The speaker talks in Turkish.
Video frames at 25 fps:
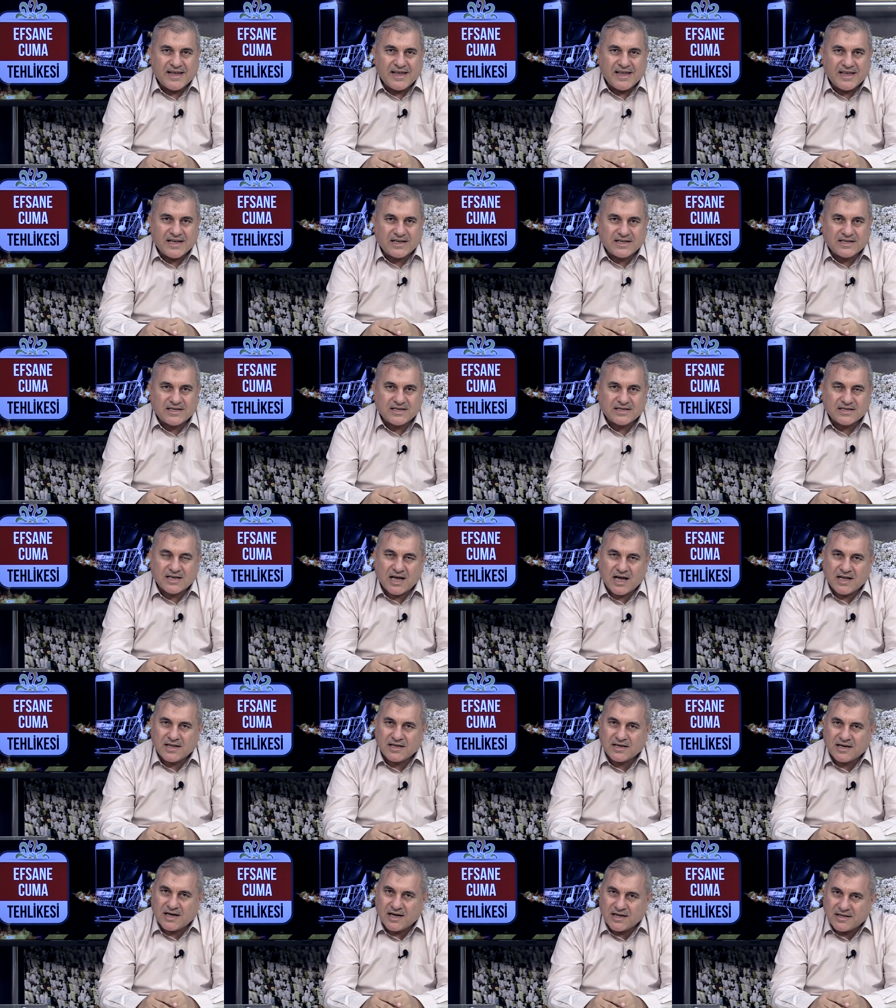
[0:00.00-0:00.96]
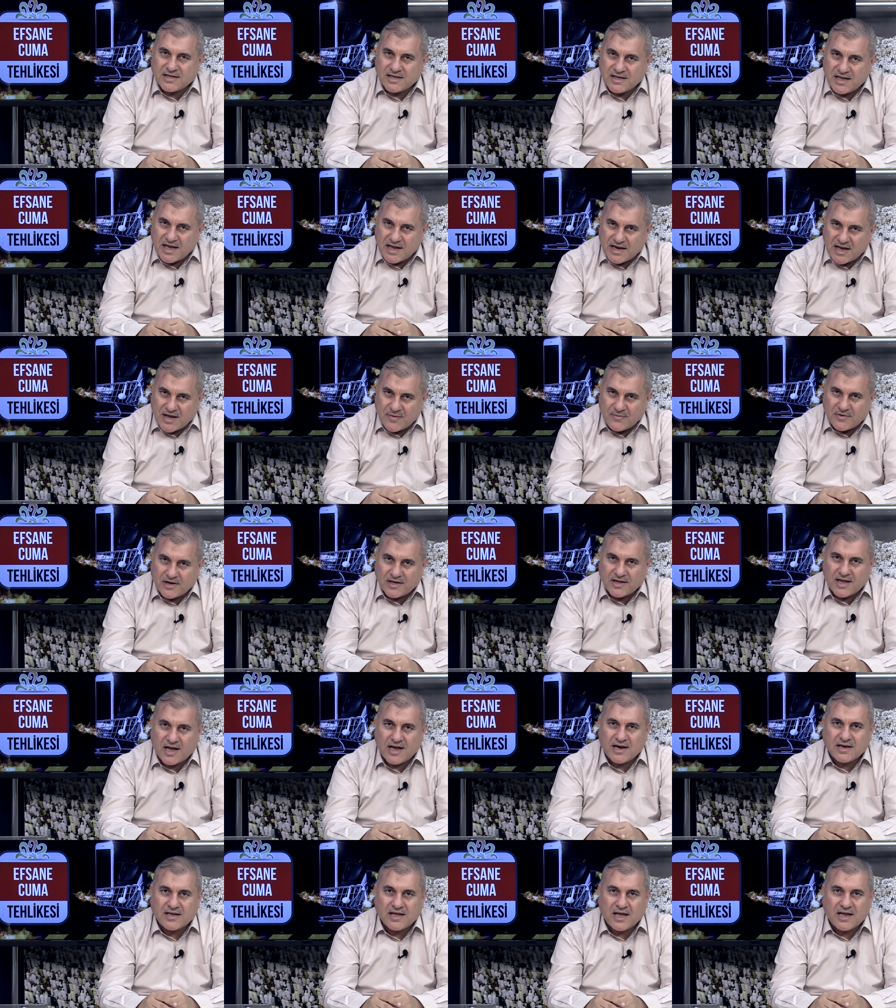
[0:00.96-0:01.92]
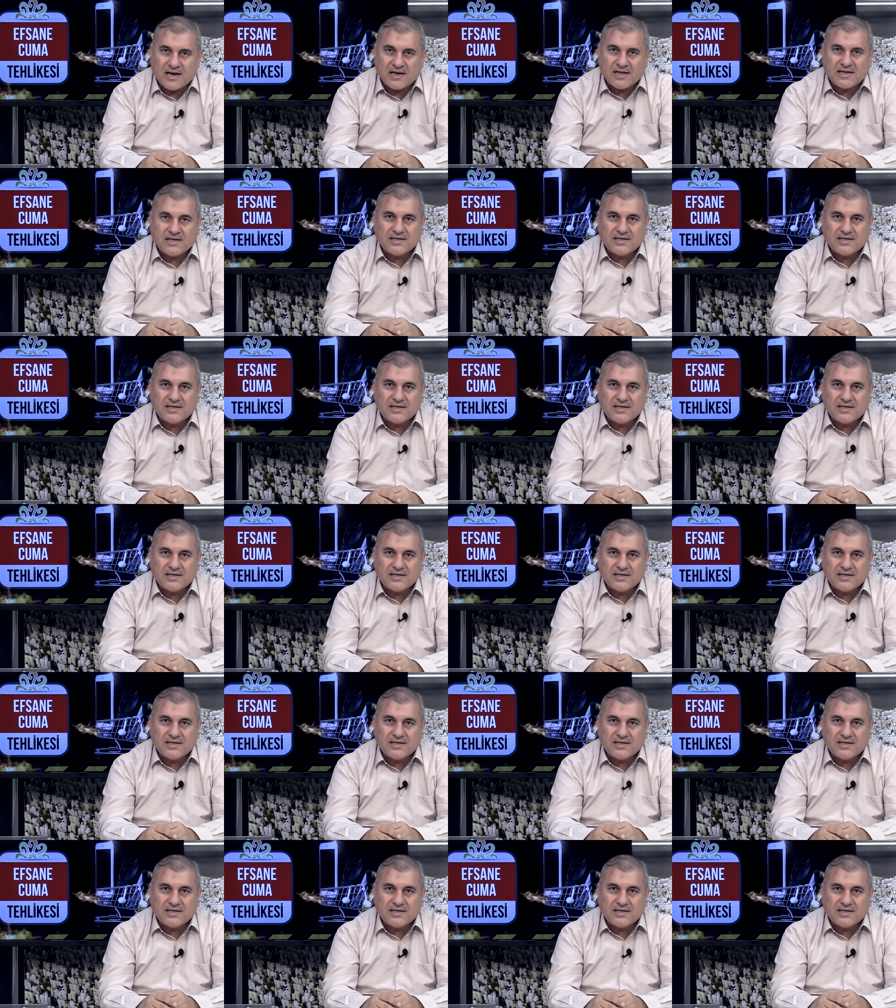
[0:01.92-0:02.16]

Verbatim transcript: iktisadı katiyen emrederken